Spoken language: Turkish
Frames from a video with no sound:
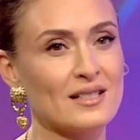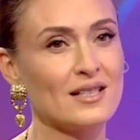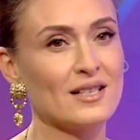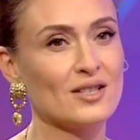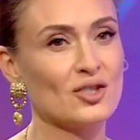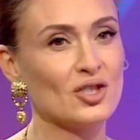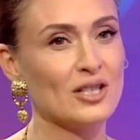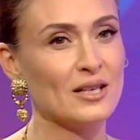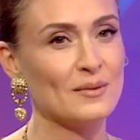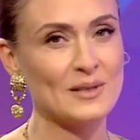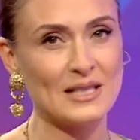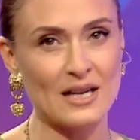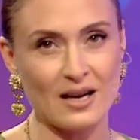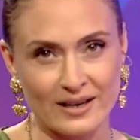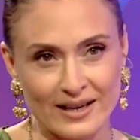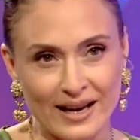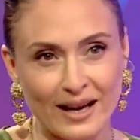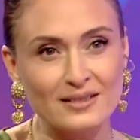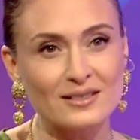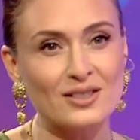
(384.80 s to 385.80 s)
seyircilerimize.
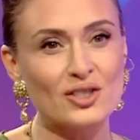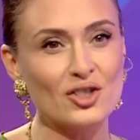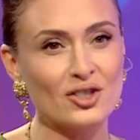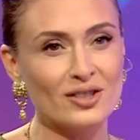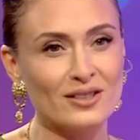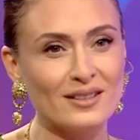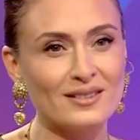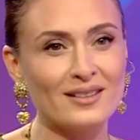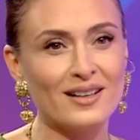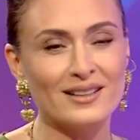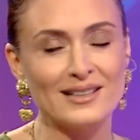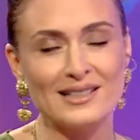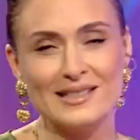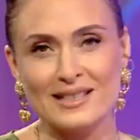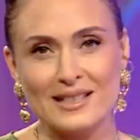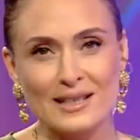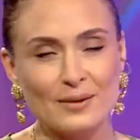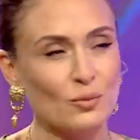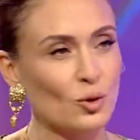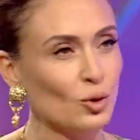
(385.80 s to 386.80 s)
Aren dışında da
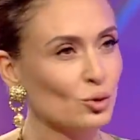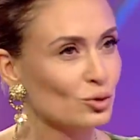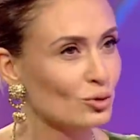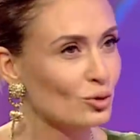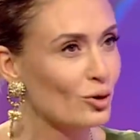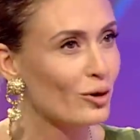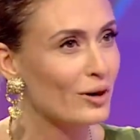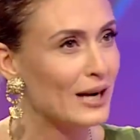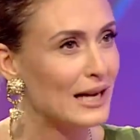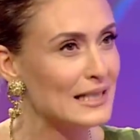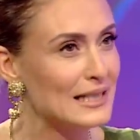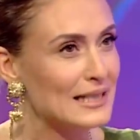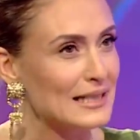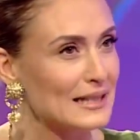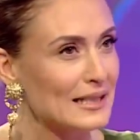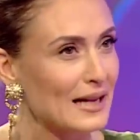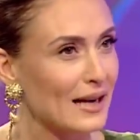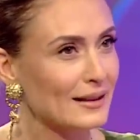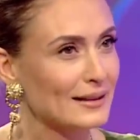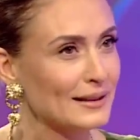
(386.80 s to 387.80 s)
Aren'in kim olduğunu
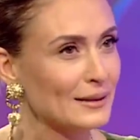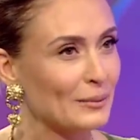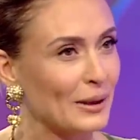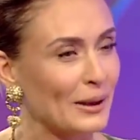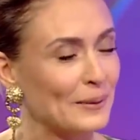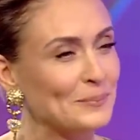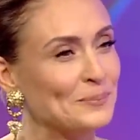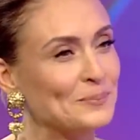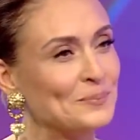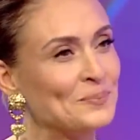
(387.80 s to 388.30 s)
öğrensinler değil evet. mi?